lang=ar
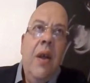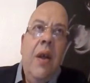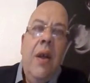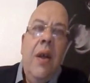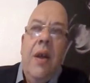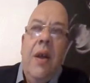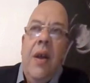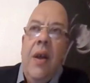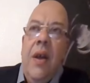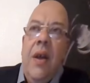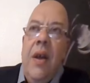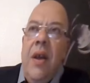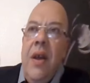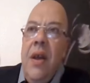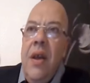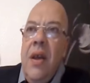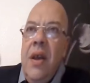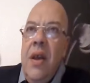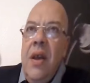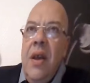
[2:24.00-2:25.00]

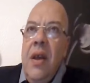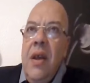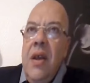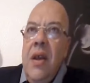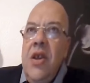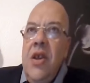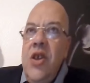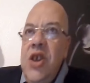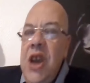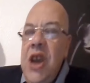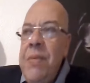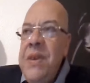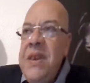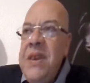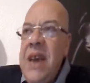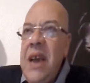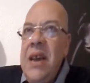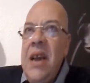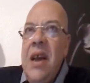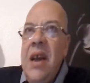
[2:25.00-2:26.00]
أه الشعب
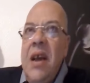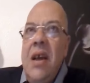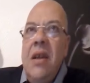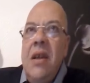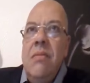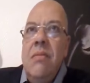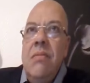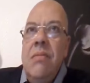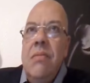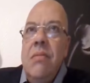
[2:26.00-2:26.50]
نتاعنا